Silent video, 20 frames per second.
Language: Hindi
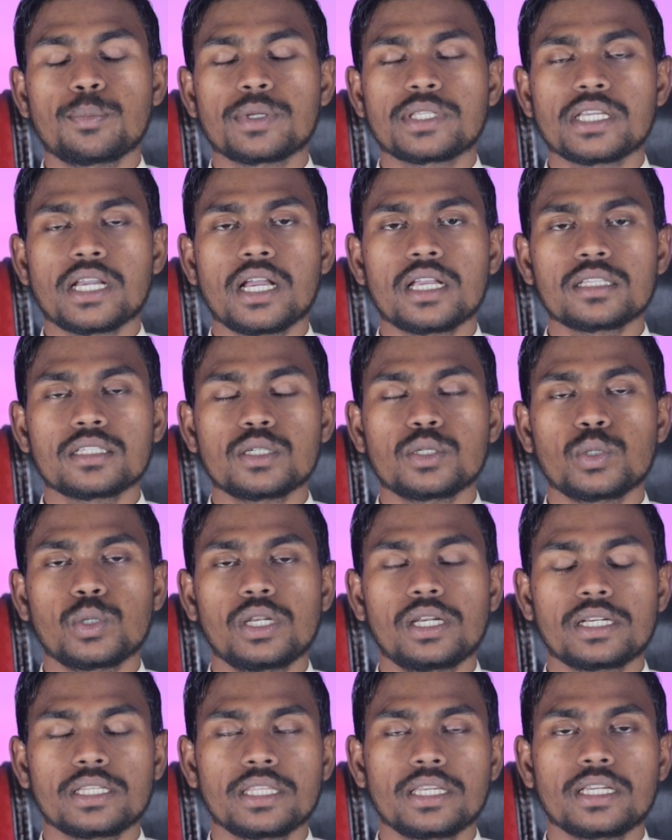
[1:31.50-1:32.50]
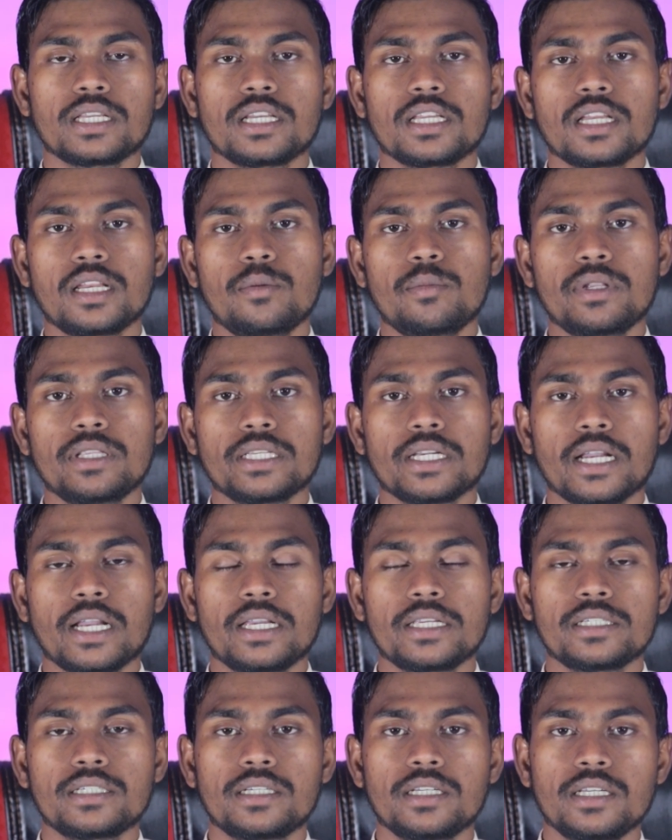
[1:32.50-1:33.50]
पचास डॉलर देखने के लिए मिल
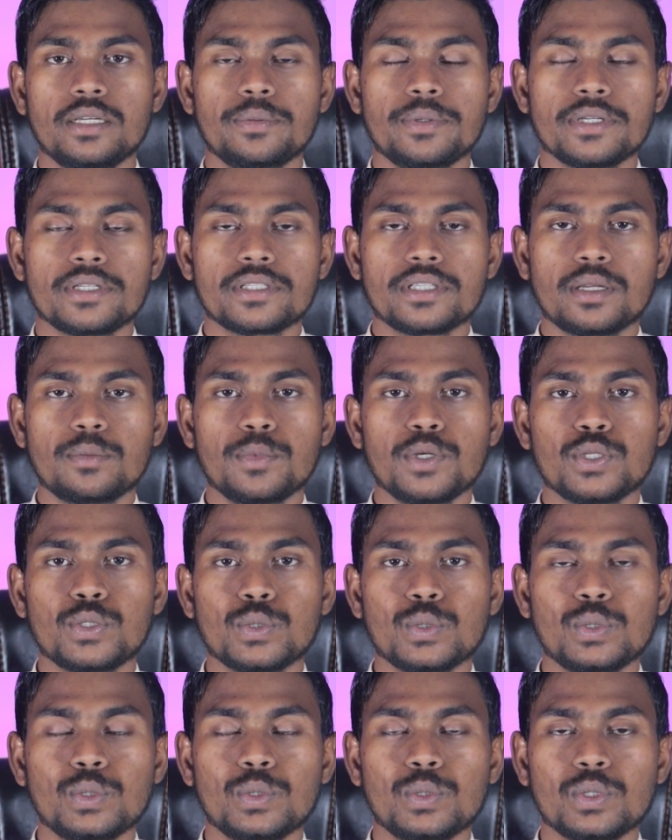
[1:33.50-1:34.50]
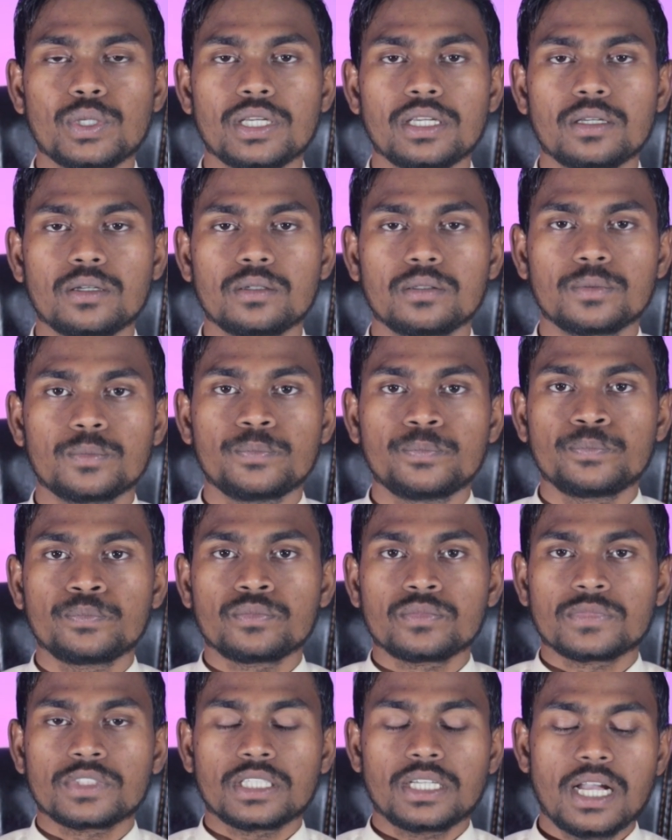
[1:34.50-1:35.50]
जाएगा स्टील फिक्सर में जो लोग
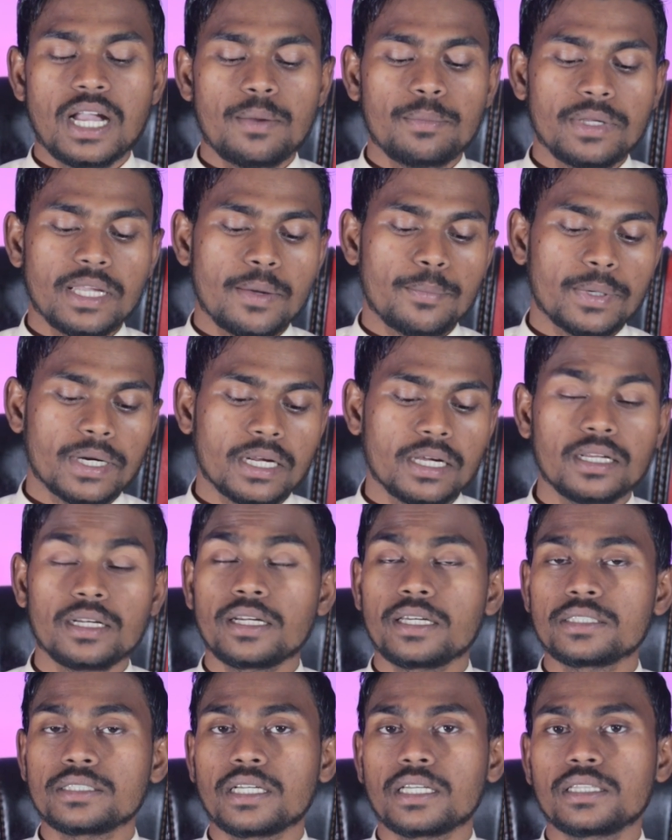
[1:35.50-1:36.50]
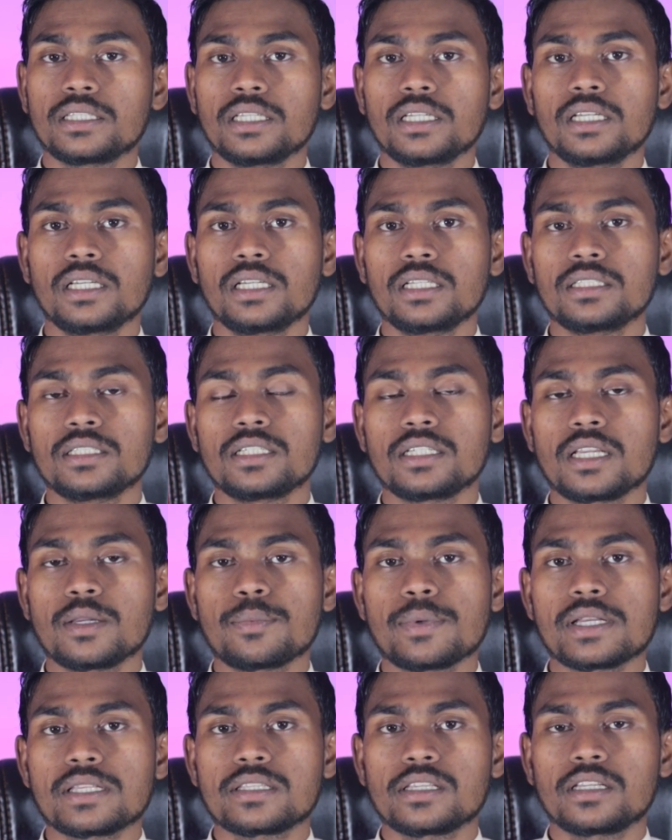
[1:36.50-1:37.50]
काम यहाँ पर करना चाहते हैं जिनके
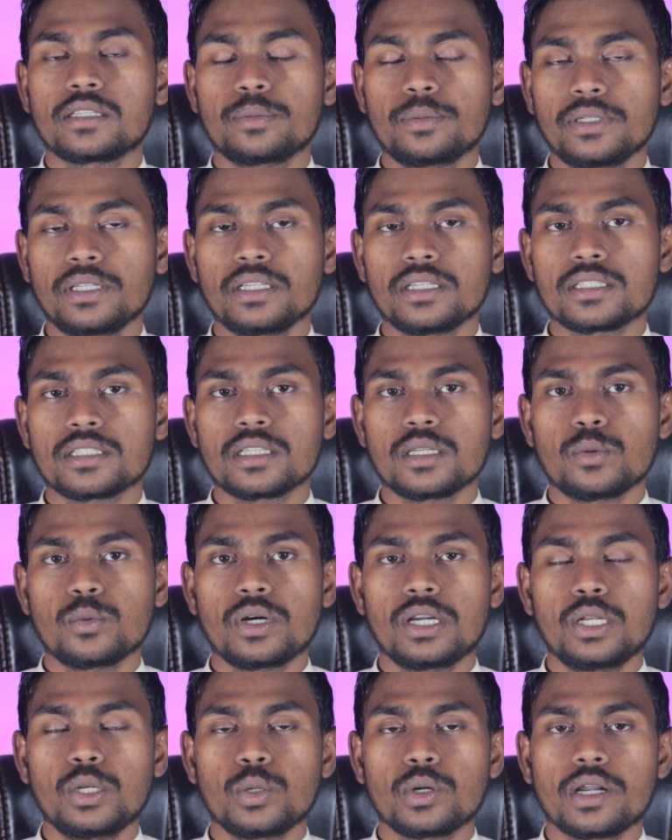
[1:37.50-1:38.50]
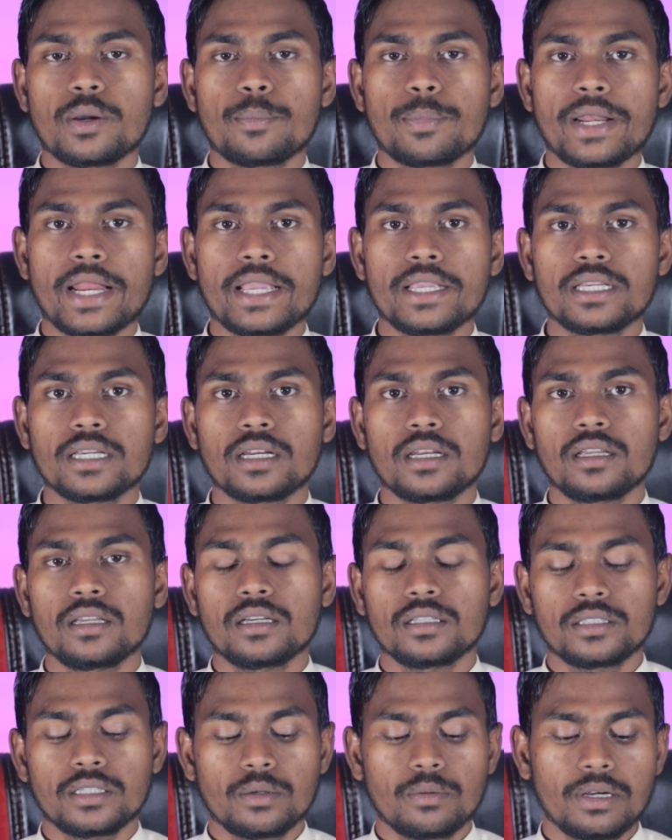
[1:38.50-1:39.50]
पास एक्सपीरियंस है वही लोग अप्लाई करें
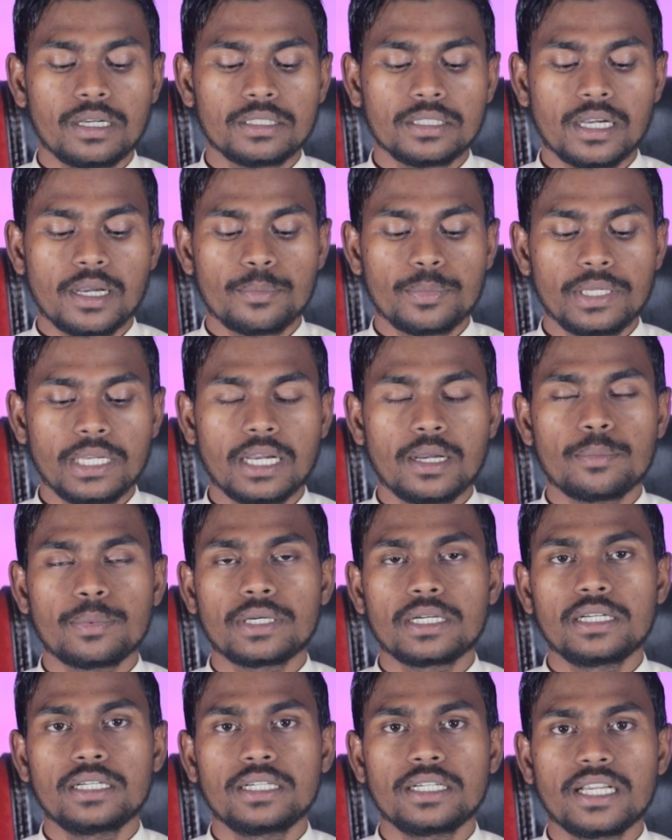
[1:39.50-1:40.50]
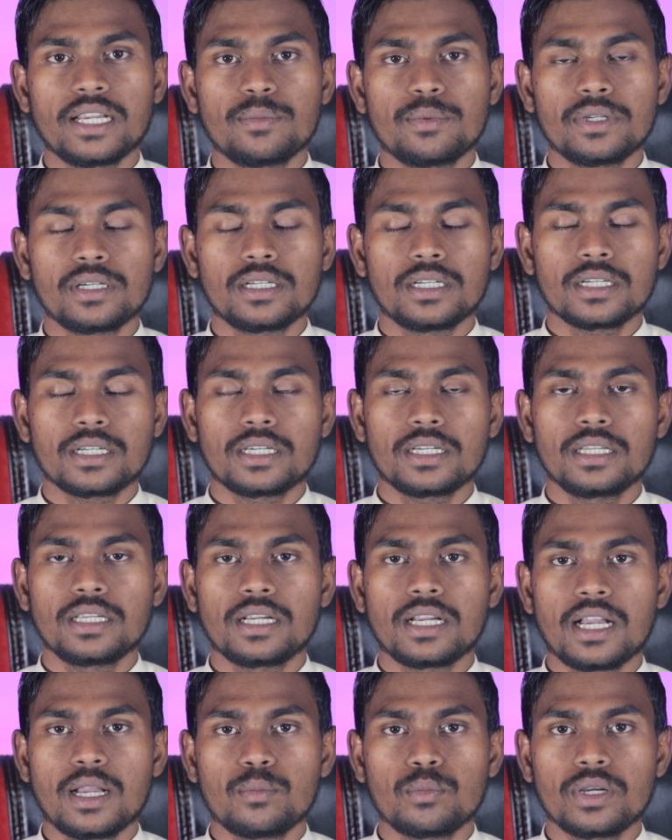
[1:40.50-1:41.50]
अदरवाइज आप यहाँ पर इंडिया में रहकर ये
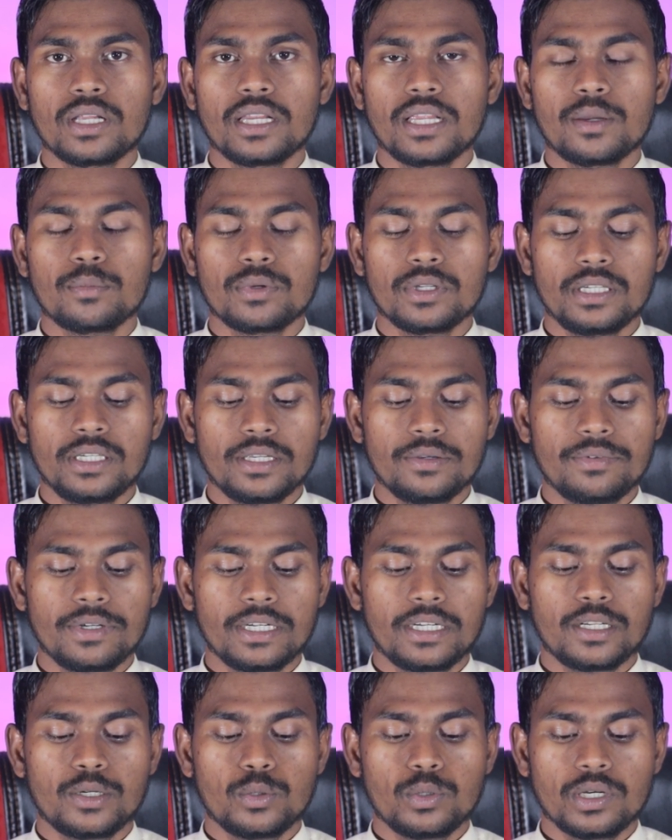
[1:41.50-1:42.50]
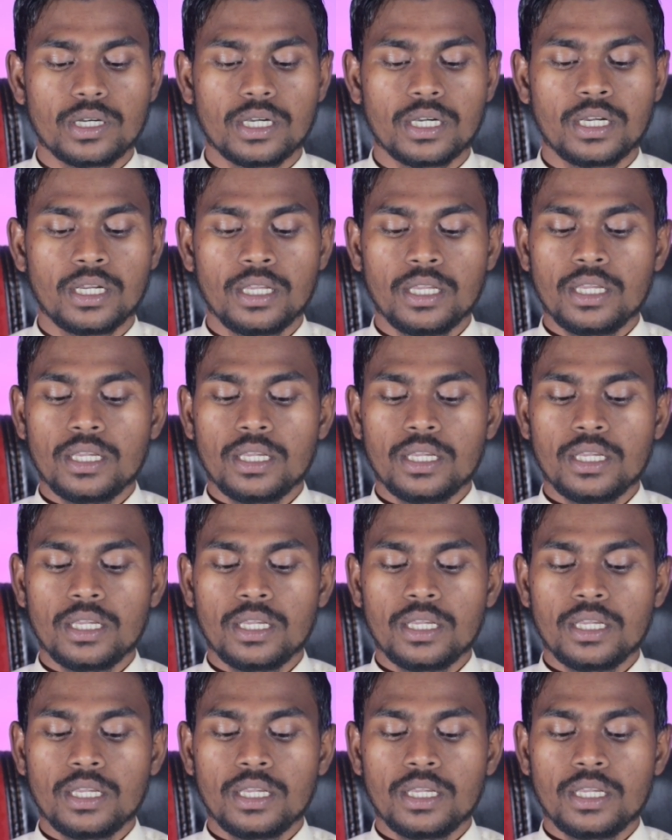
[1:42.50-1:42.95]
काम करें आपके लिए बेटर होगा